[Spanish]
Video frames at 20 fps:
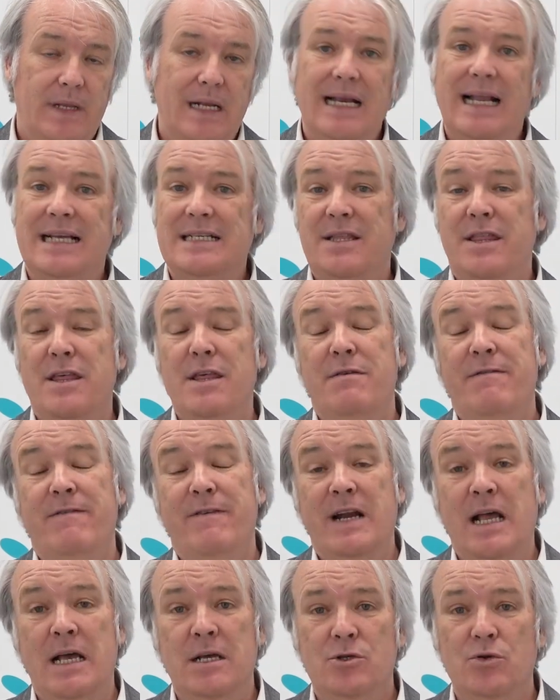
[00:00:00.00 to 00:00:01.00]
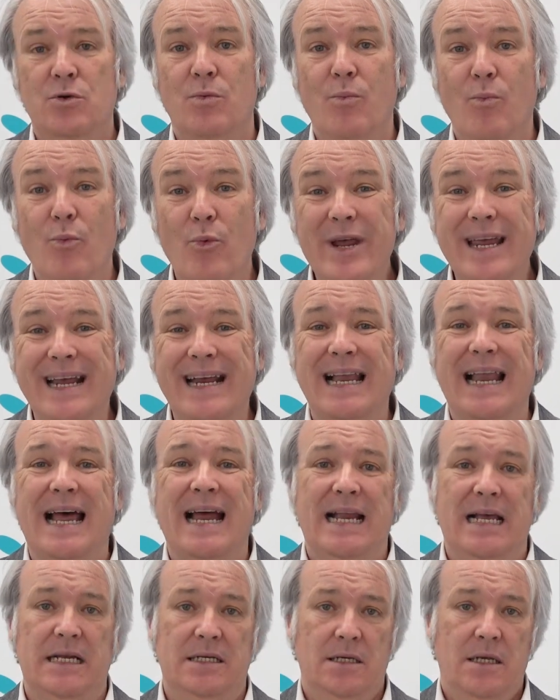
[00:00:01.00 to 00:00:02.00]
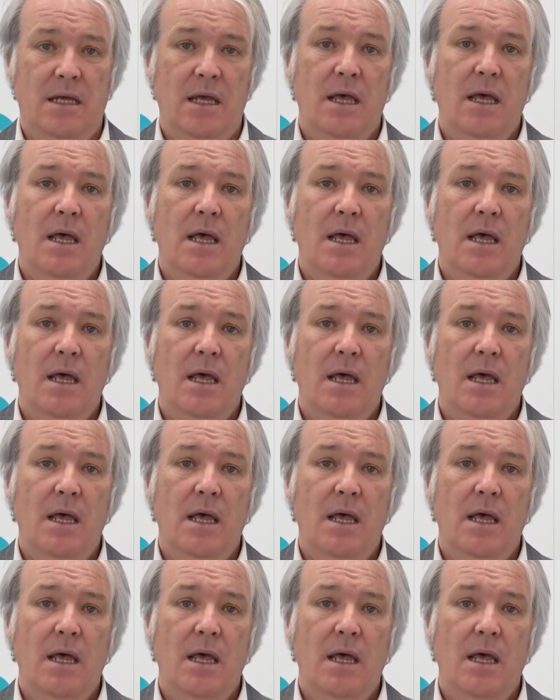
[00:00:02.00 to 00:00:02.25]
Las cifras son muy claras.